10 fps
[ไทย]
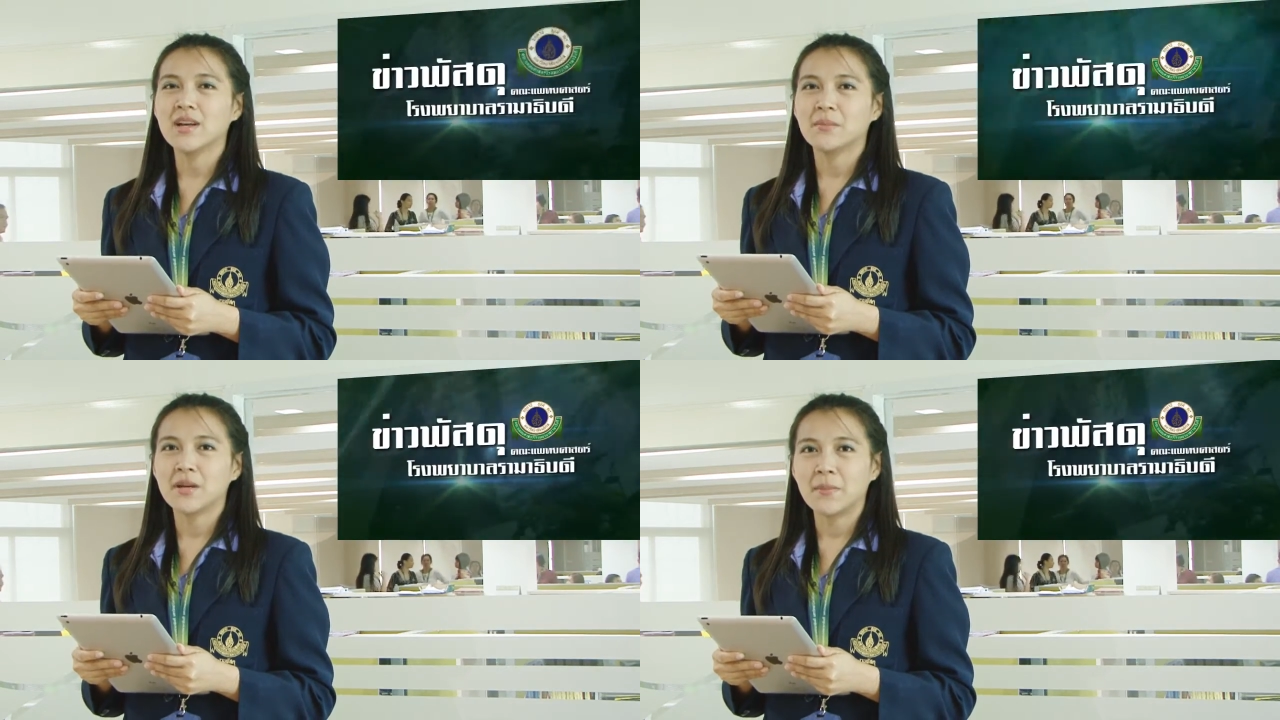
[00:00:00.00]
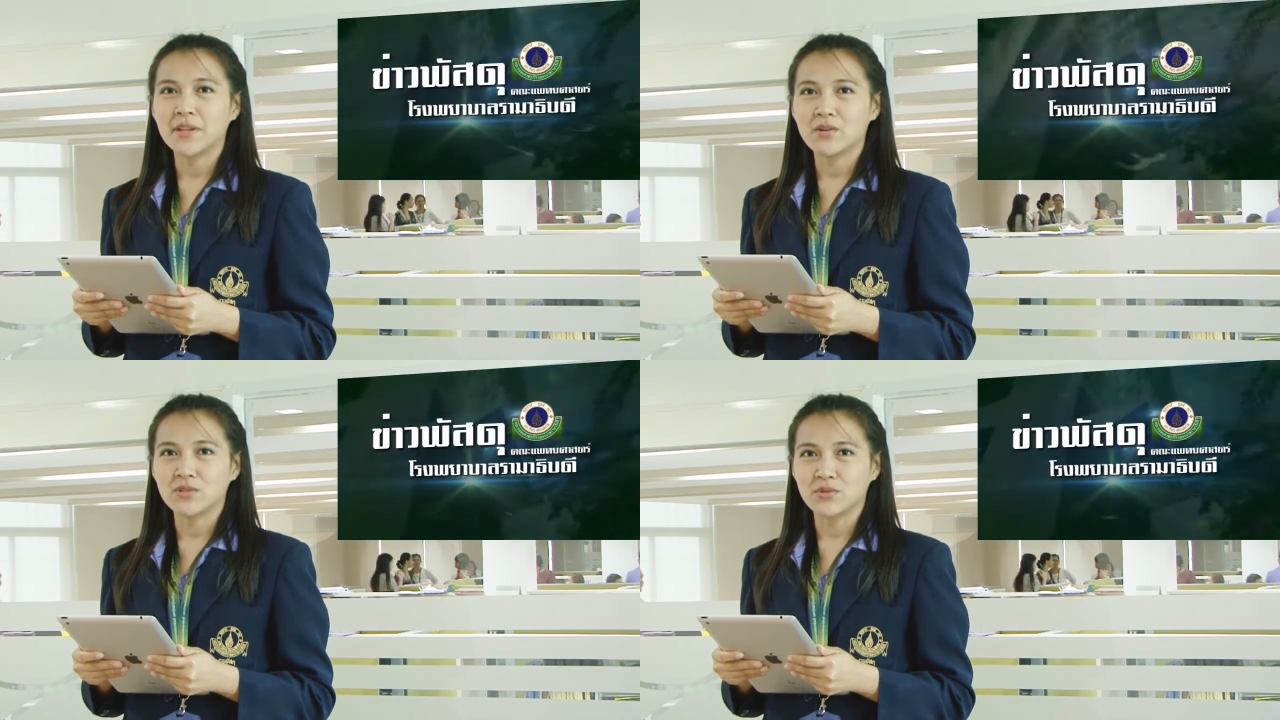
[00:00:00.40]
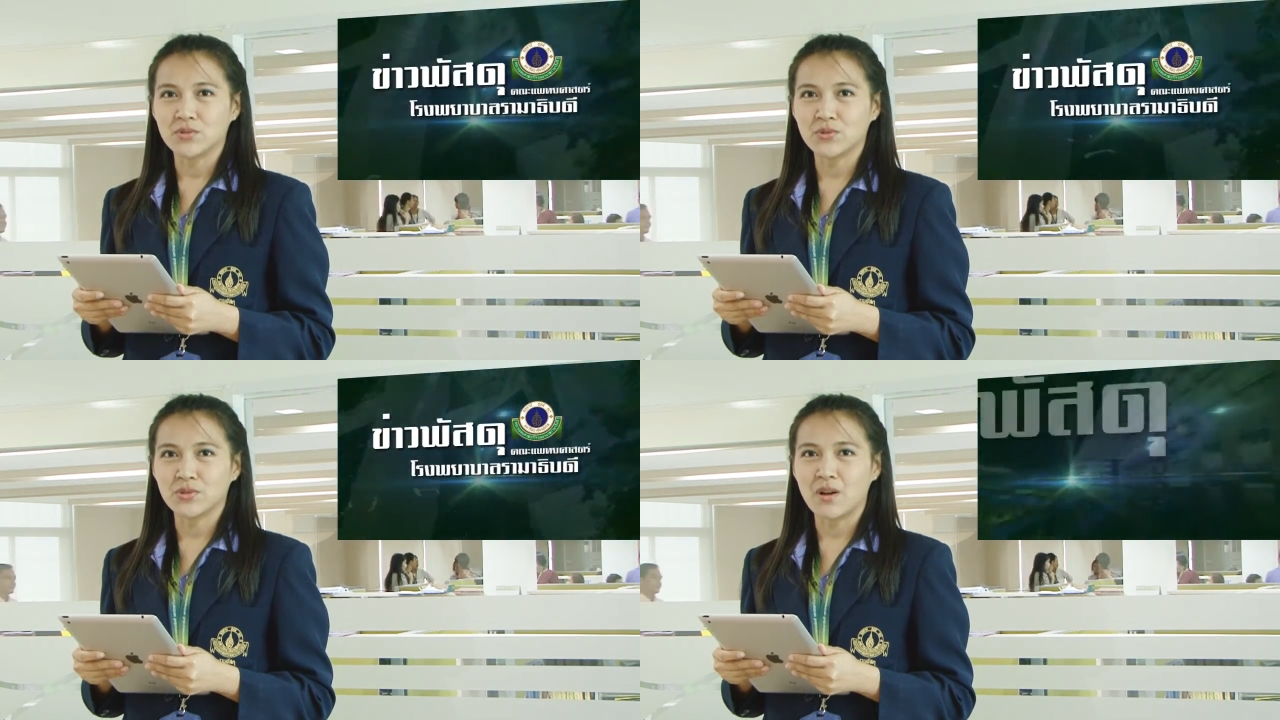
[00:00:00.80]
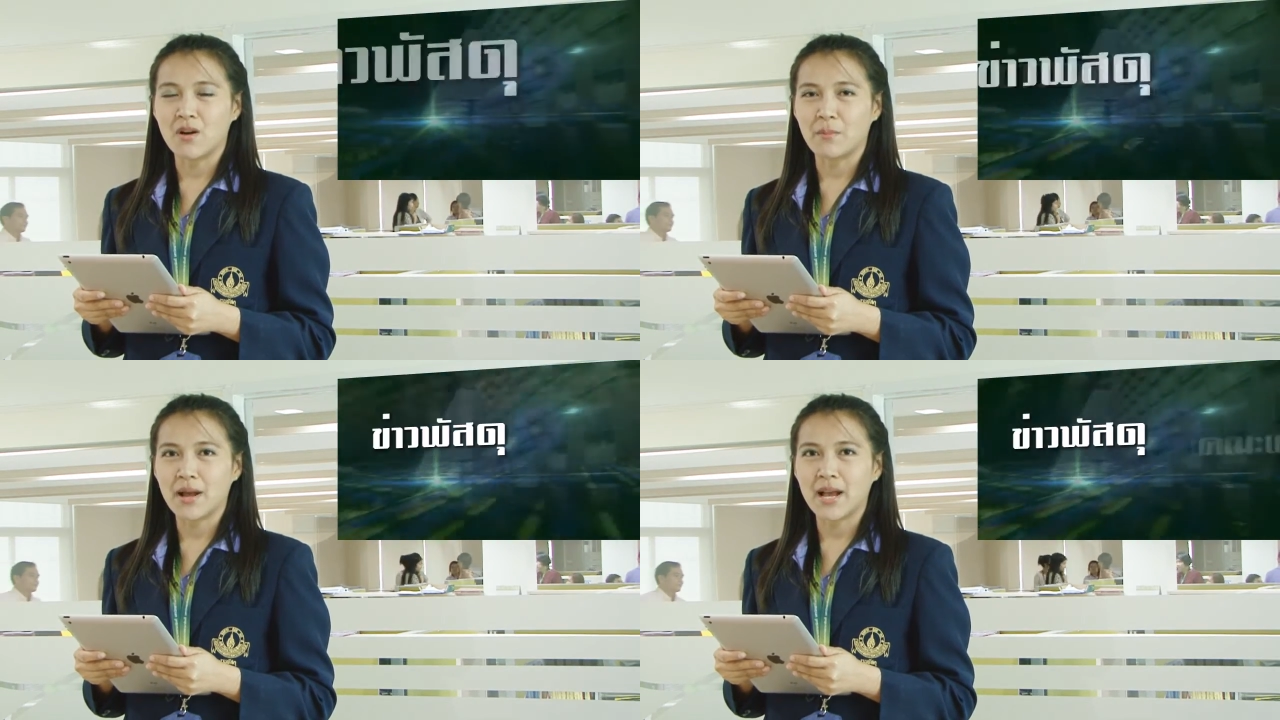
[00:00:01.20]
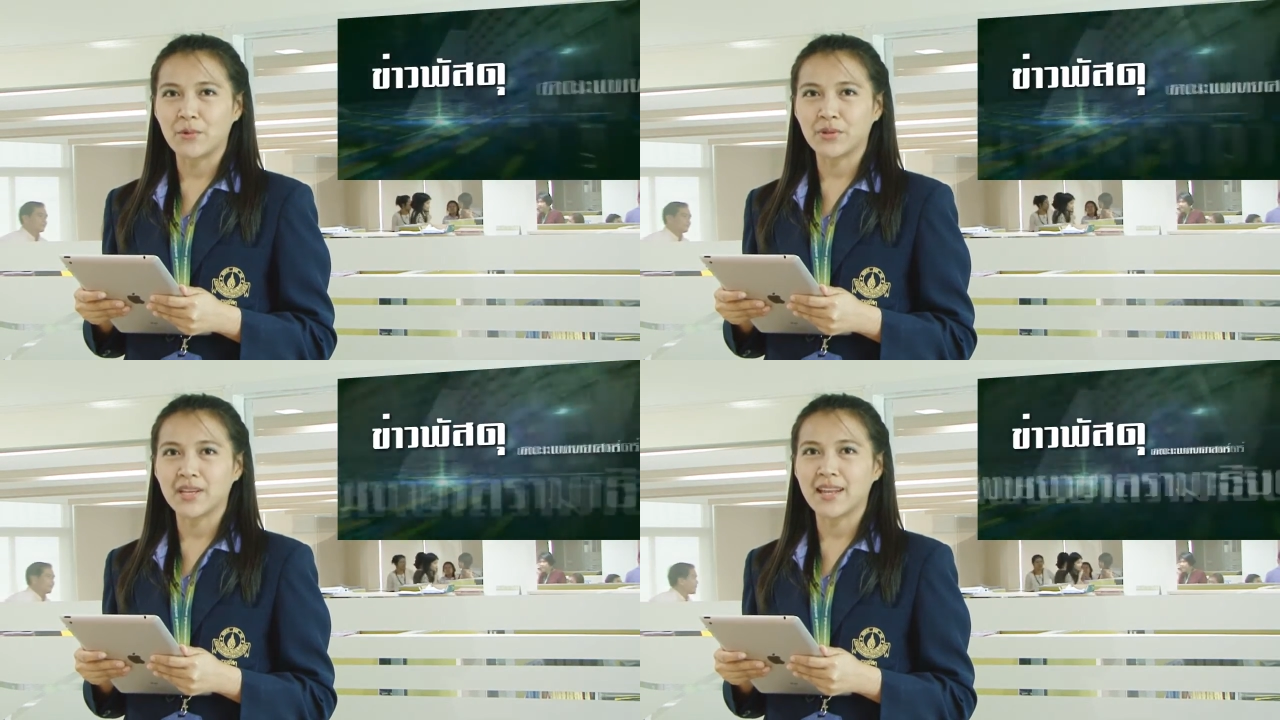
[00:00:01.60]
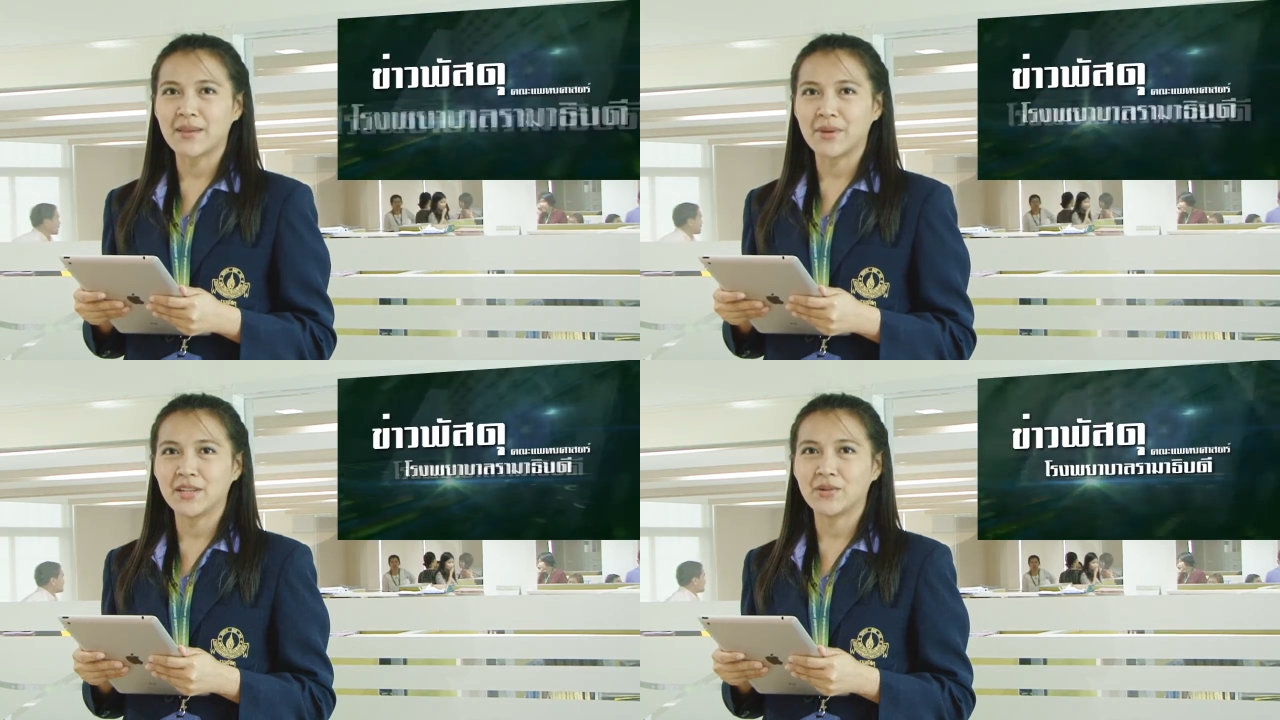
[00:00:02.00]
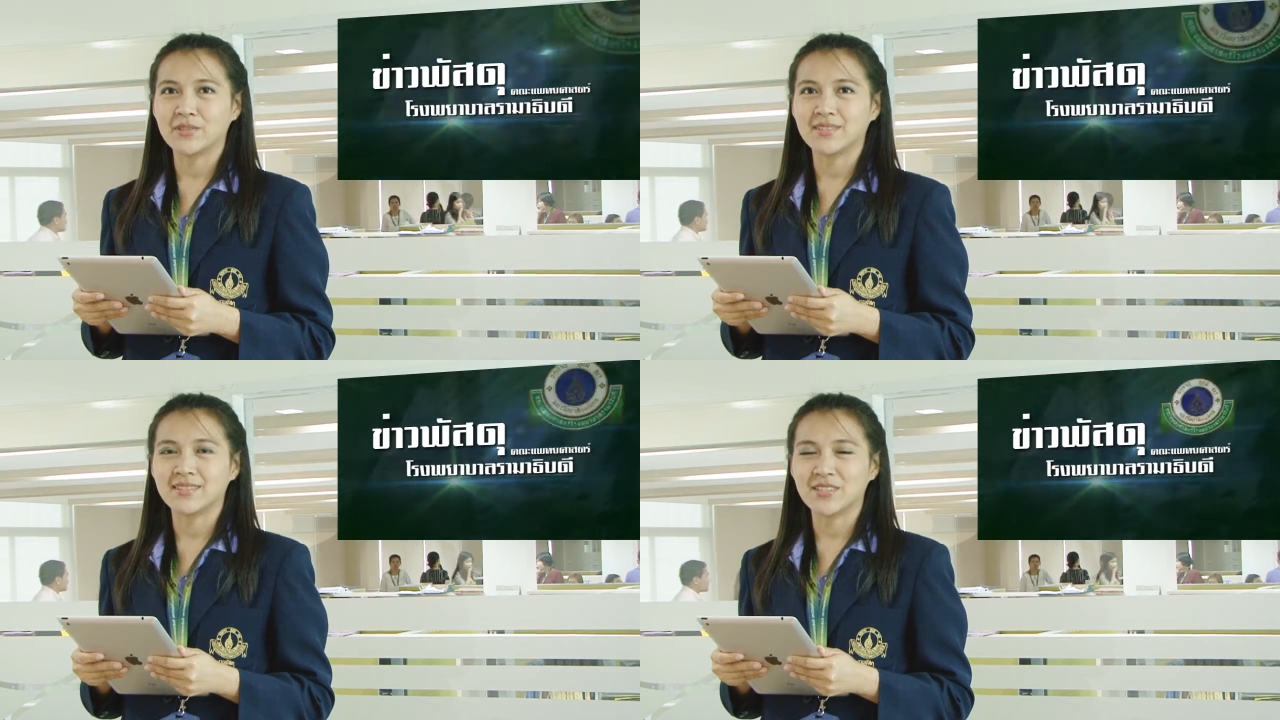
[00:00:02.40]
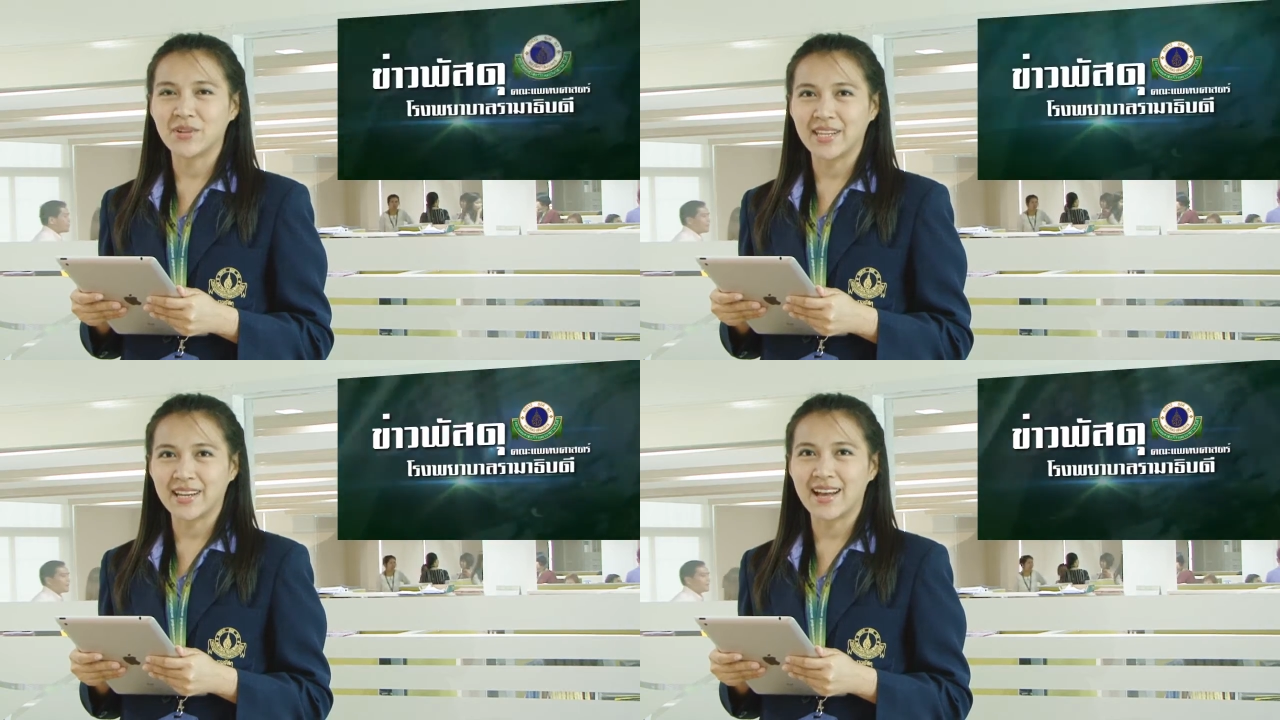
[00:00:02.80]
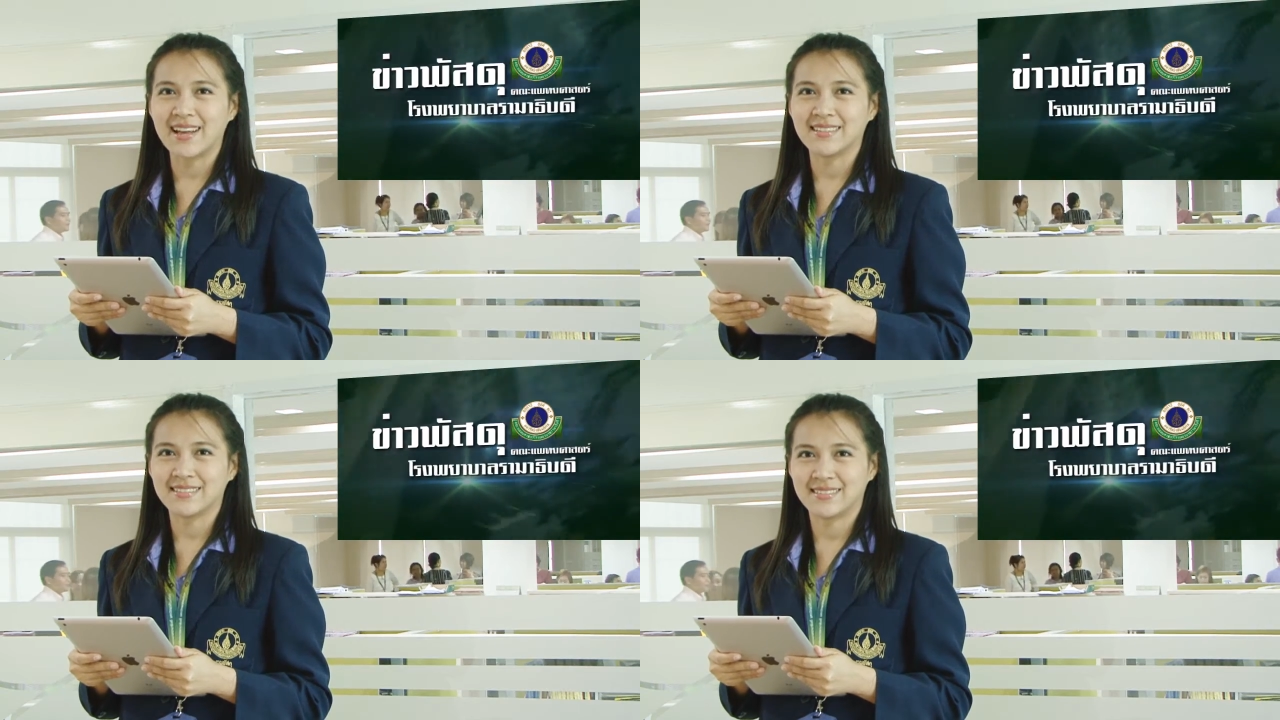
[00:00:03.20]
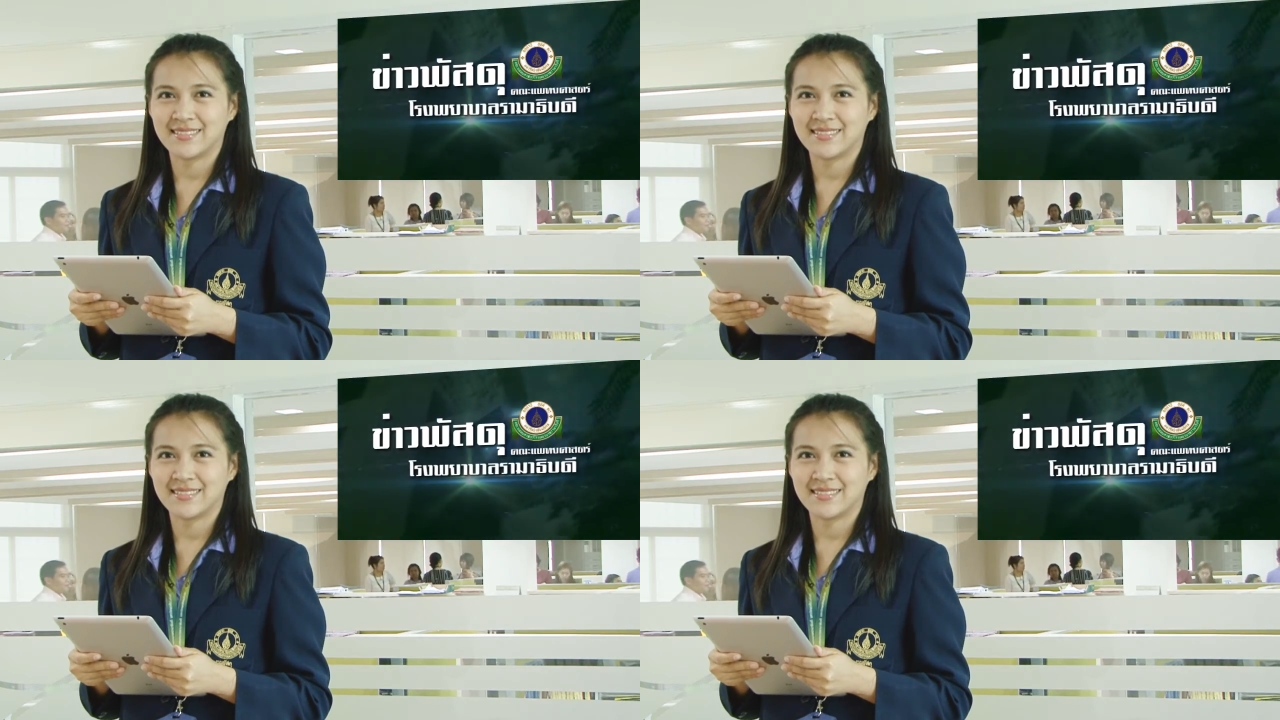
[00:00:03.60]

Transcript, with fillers: เพื่อประโยชน์สูงสุดของมหาวิทยาลัยมหิดลสวัสดีค่ะ